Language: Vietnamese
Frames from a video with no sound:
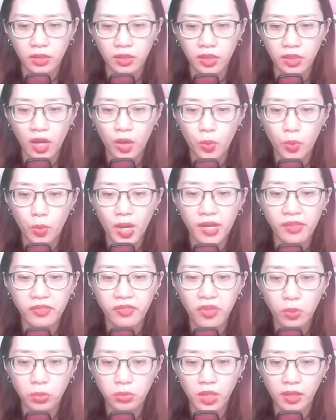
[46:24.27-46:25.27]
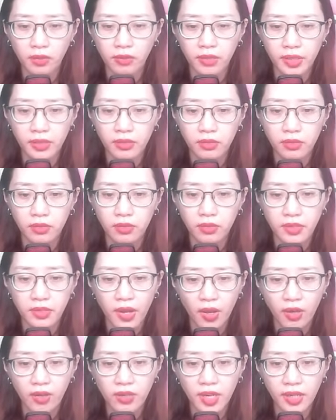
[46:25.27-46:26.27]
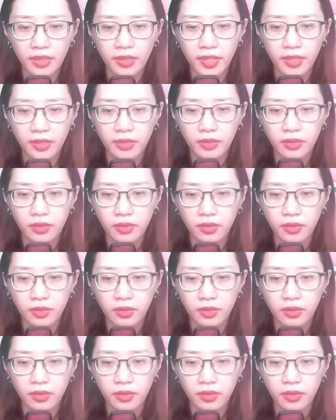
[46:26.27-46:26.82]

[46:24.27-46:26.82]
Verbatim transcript: Hồng hoang phong thần lịch, đó là gì?